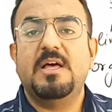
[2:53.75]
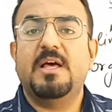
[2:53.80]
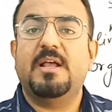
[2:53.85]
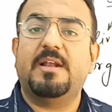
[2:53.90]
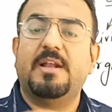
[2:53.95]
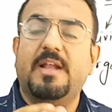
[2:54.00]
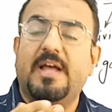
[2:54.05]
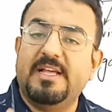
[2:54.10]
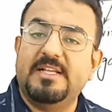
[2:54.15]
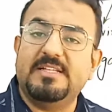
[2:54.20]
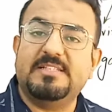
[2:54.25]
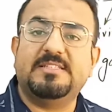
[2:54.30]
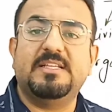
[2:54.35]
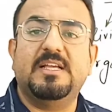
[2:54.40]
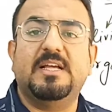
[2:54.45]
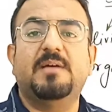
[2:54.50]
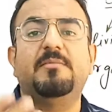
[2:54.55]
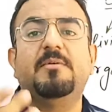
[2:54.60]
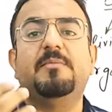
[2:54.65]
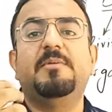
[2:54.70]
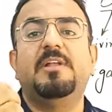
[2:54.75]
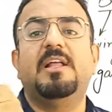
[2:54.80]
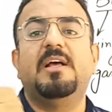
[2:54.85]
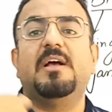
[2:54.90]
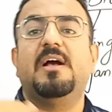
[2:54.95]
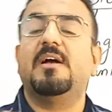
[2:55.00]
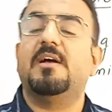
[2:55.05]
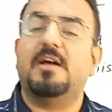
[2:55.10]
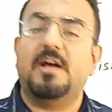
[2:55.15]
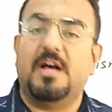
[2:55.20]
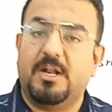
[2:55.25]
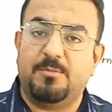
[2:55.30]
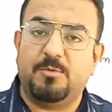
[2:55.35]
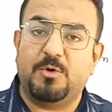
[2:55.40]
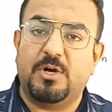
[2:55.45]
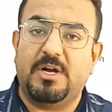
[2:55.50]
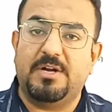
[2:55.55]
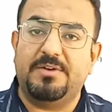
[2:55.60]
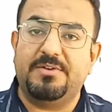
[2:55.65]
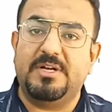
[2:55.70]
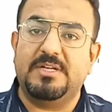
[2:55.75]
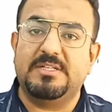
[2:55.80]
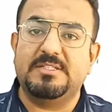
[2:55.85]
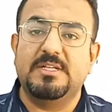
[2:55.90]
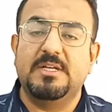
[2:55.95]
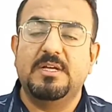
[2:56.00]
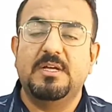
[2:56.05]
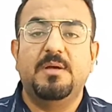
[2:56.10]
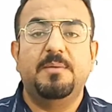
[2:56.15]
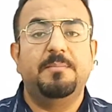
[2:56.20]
राइस से हमें मिलेगा कार्बोहाइड्रेट्स